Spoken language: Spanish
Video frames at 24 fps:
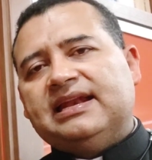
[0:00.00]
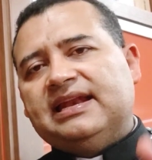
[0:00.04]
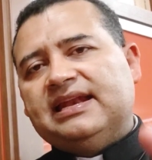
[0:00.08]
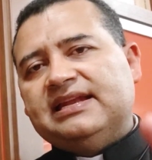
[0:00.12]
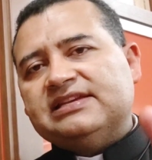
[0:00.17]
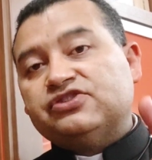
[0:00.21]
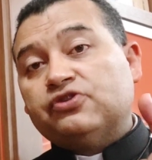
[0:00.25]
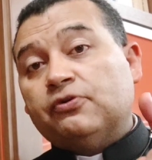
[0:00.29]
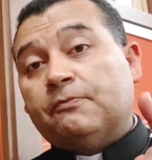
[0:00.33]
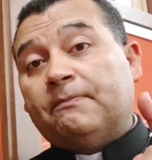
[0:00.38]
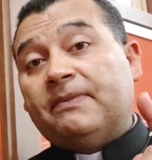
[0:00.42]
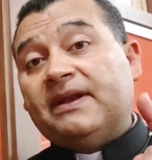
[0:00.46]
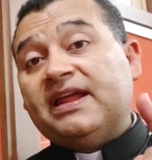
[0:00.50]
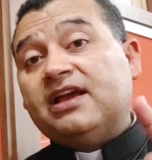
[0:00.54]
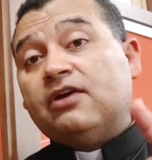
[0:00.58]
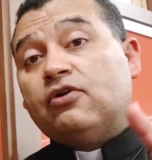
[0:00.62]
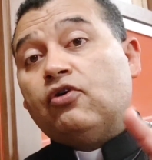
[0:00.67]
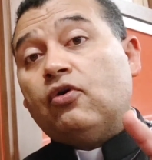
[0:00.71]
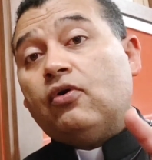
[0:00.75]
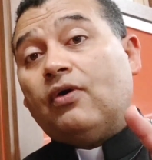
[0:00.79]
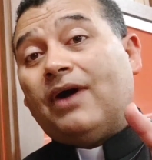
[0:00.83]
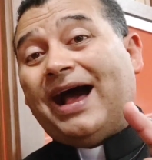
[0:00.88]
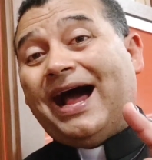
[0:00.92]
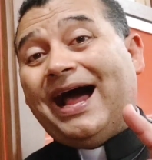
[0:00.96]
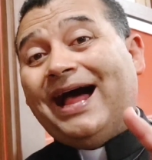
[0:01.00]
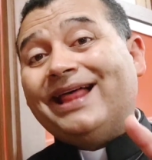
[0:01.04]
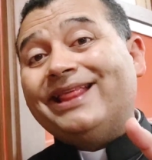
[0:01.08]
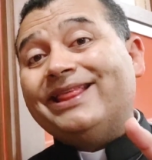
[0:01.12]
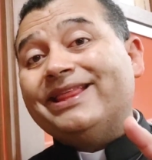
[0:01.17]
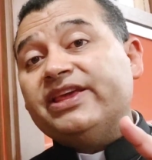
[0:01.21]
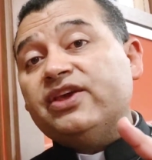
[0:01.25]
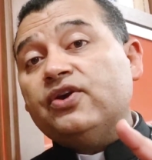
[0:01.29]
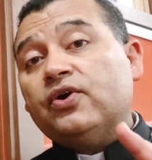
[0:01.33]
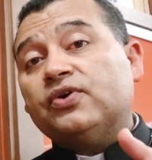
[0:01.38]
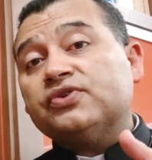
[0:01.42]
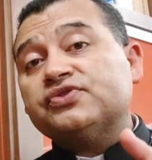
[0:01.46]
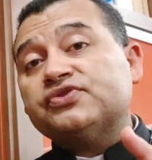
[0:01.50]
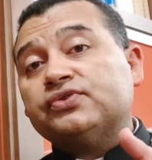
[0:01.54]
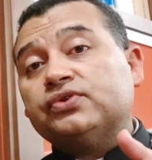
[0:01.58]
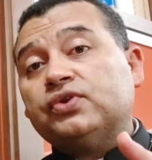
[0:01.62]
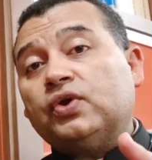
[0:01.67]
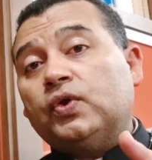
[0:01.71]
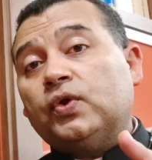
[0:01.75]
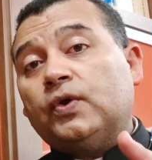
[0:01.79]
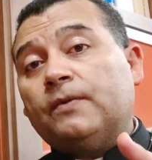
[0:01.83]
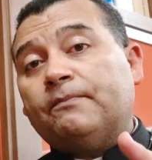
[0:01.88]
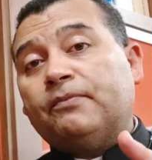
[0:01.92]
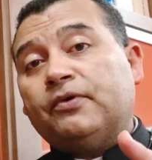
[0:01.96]
Le suplico a Dios
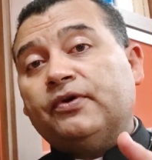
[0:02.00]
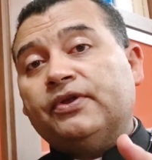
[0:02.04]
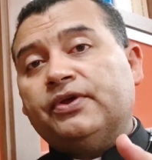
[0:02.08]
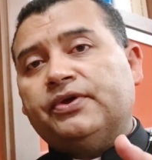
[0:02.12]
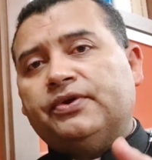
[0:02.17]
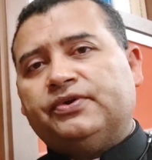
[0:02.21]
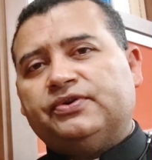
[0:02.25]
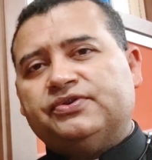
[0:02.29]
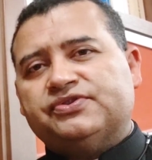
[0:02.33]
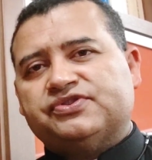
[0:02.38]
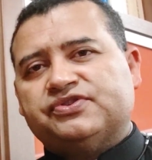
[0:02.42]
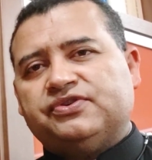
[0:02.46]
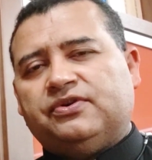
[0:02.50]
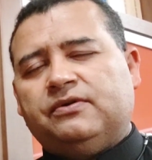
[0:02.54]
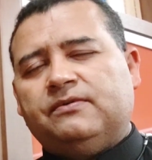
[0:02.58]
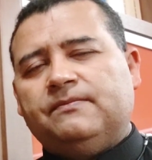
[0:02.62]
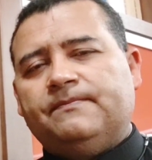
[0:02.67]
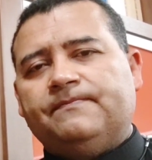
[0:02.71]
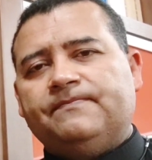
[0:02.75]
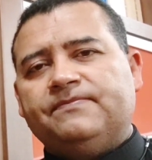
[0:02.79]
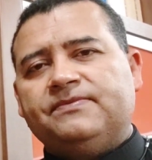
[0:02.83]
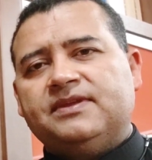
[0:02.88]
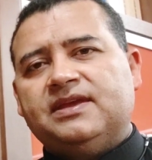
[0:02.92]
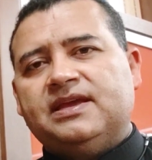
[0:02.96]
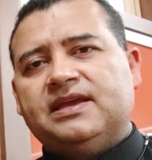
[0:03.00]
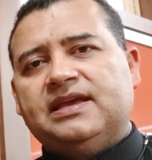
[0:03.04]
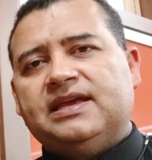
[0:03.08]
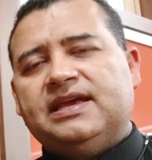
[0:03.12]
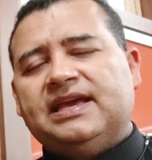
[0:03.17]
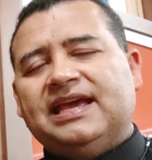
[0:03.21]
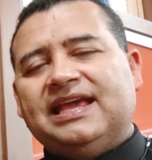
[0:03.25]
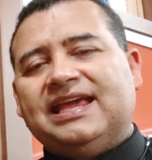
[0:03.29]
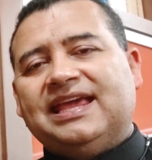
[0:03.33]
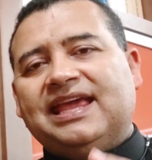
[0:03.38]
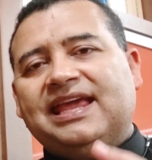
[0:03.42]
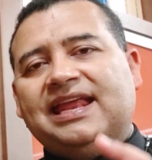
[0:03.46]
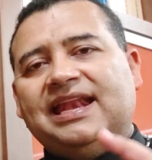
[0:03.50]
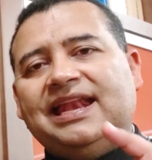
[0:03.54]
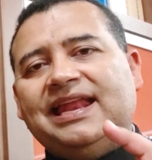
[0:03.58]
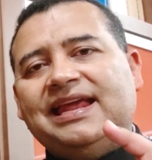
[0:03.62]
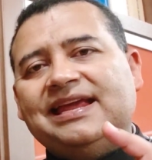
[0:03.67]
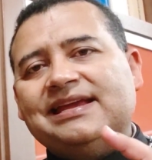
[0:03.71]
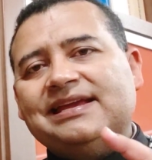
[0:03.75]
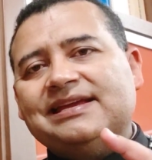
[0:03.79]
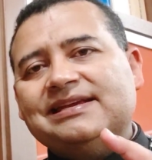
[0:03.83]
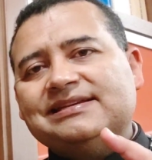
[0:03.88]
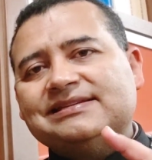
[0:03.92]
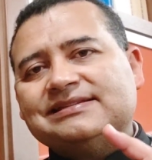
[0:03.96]
Todopoderoso que
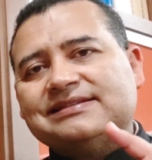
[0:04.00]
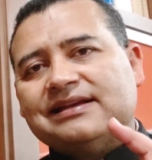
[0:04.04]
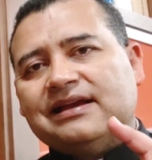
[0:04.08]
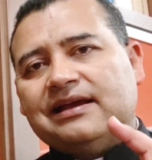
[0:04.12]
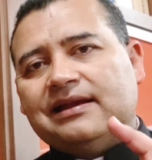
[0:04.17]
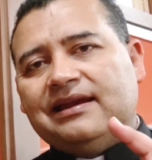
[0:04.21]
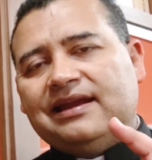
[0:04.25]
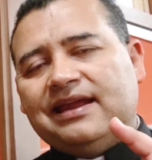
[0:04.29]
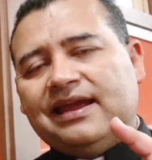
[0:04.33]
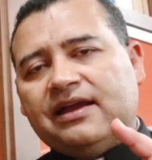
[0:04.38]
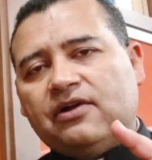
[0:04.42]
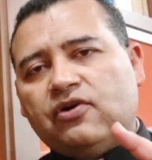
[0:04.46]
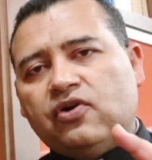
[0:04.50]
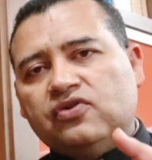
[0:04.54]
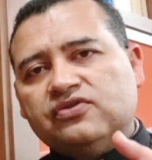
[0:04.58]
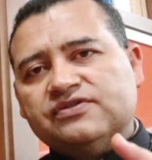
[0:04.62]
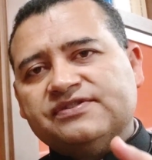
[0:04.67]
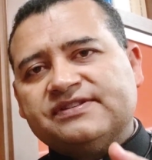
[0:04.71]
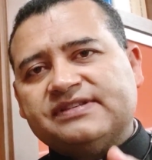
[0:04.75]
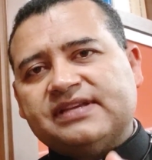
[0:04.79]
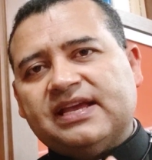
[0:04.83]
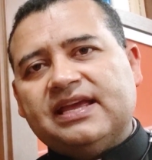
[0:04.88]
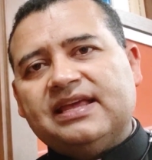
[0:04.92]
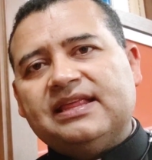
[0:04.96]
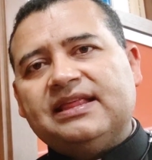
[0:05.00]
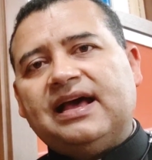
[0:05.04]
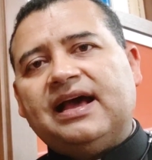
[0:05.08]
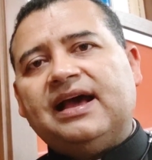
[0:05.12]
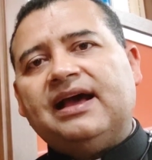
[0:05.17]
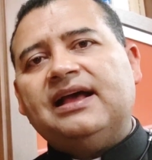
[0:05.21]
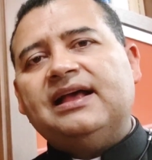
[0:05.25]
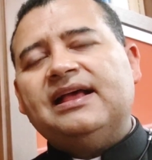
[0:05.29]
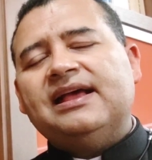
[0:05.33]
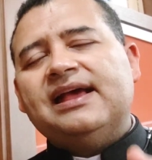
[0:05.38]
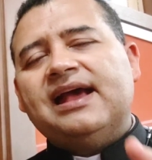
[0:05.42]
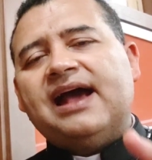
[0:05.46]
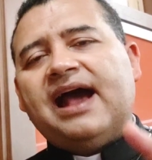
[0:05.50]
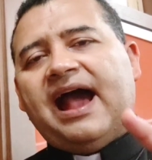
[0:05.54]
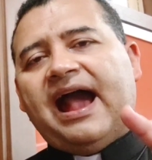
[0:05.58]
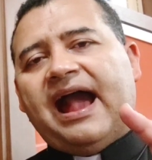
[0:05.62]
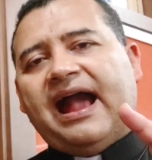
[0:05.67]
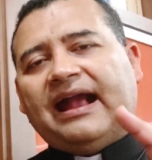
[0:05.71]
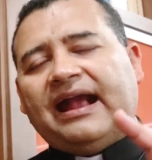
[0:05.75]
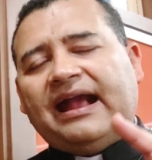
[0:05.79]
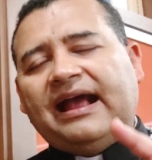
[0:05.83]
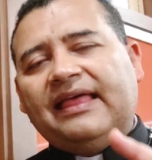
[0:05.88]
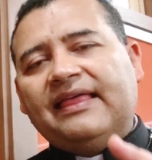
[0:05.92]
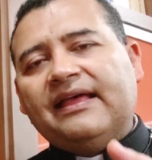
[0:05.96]
les le conceda
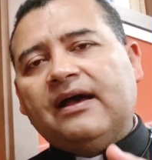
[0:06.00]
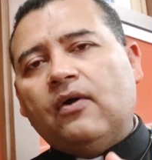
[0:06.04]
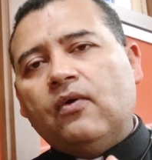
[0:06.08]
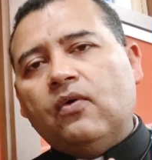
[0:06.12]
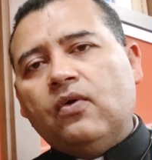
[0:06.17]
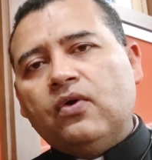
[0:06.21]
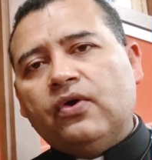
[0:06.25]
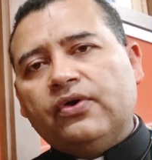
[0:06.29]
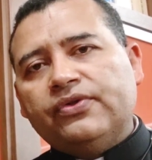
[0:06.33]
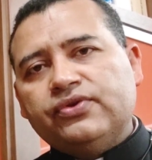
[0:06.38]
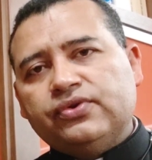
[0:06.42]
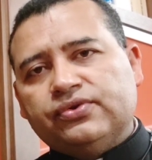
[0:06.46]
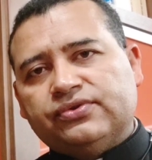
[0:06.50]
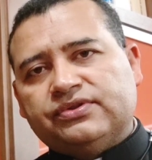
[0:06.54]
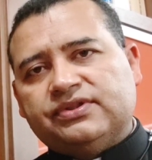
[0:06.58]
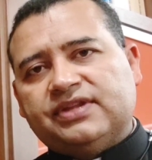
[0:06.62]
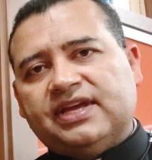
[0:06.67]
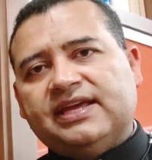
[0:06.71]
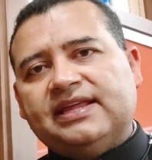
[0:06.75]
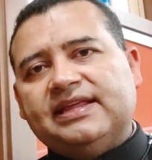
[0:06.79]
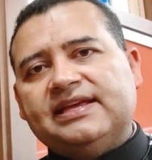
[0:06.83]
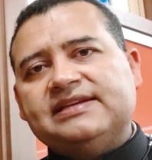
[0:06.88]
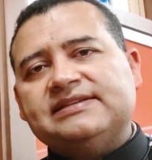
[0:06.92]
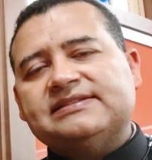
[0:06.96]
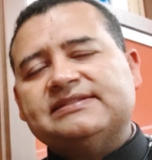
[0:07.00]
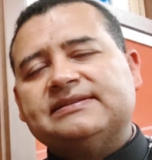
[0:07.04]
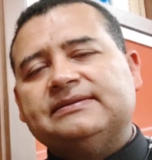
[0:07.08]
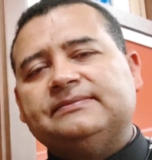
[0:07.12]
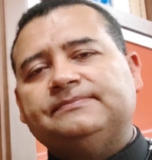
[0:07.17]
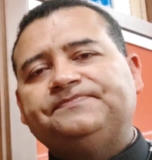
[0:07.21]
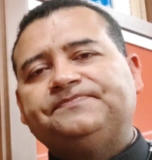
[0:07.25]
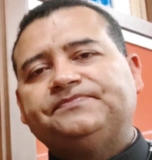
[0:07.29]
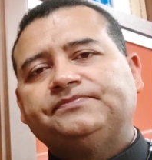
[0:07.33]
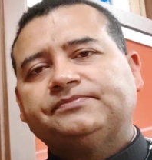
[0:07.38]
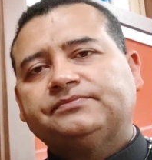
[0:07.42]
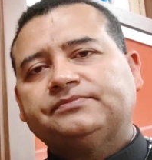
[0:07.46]
a cada uno de ustedes,